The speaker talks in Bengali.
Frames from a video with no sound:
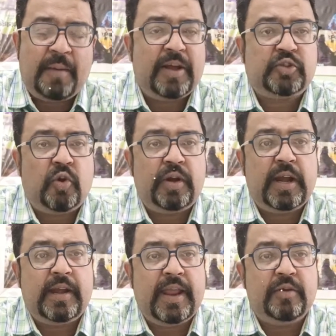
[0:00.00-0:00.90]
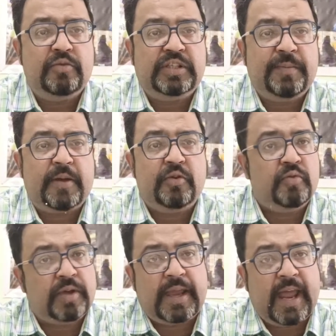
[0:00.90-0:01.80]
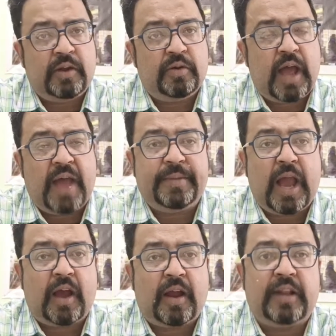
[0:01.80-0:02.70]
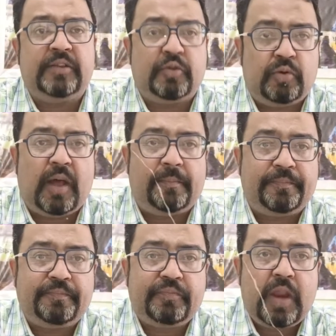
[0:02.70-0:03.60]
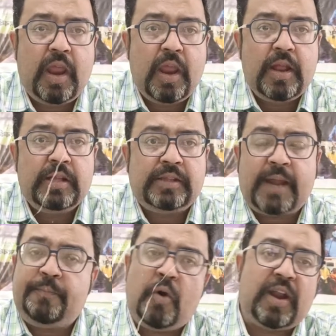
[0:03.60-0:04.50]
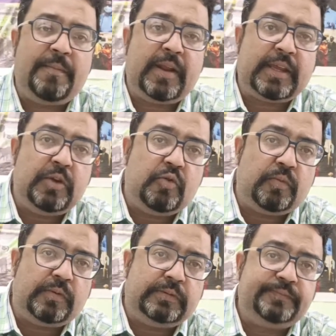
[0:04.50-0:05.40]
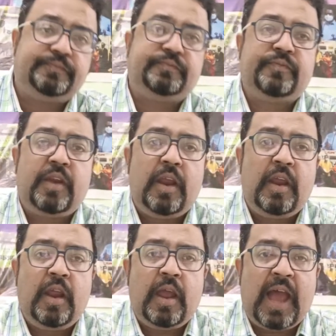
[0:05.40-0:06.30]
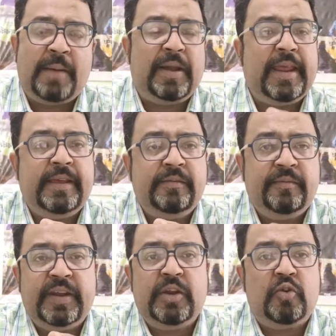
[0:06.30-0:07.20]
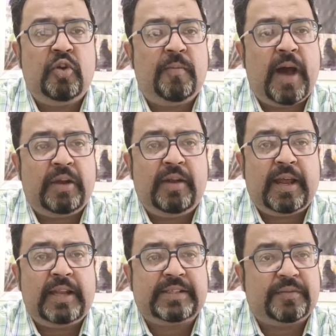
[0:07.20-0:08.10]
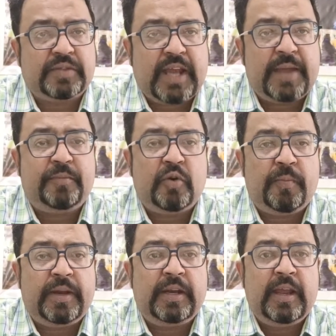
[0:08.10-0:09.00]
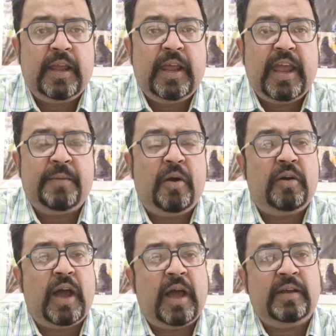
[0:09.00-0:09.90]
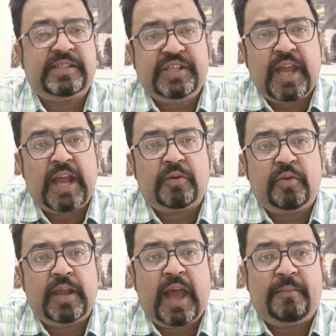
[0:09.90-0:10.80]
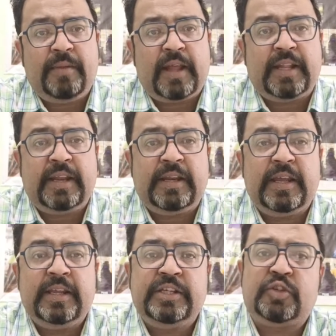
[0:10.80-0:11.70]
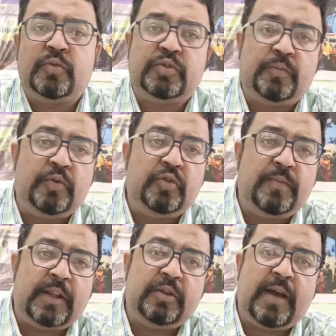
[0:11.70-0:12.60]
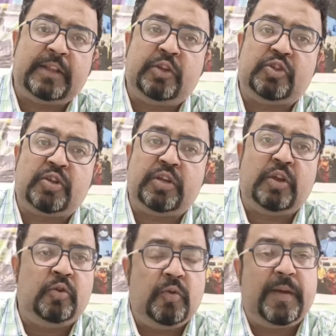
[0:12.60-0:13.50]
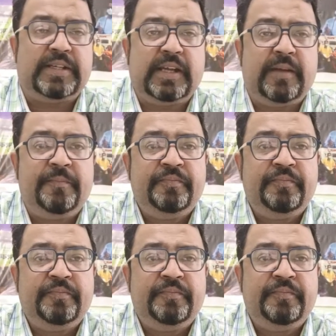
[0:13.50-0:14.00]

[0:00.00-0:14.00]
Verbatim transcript: আমার শরীরে ডেঙ্গু জীবাণু ঢুকে গেল আমি আক্রান্ত হলাম তারপর আমরা কি করবো আমার এই ভিডিওগুলো ভালো লাগলে সাবস্ক্রাইব করবেন এবং শেয়ার করে আপনাদের যে সমস্ত বন্ধু বান্ধব আত্মীয় স্বজনের গ্রুপ আছে